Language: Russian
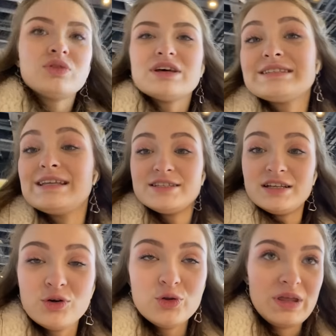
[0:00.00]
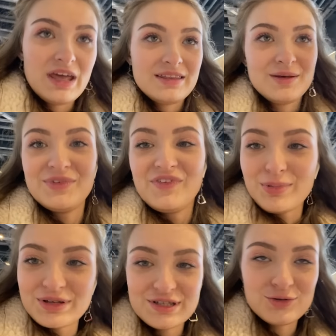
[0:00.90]
У нас сели телефон, у меня там
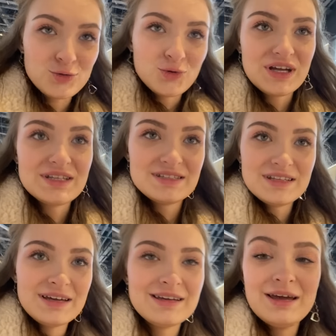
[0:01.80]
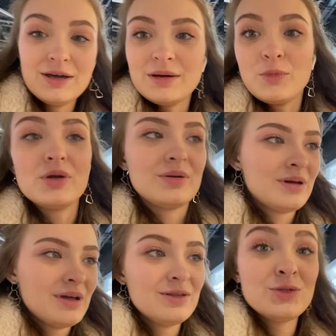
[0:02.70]
2%, у Тори один домой.
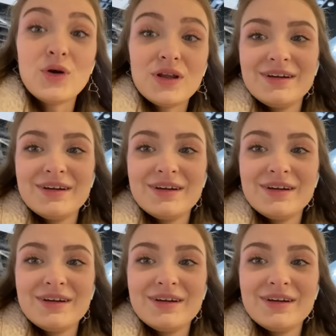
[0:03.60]
Ноль.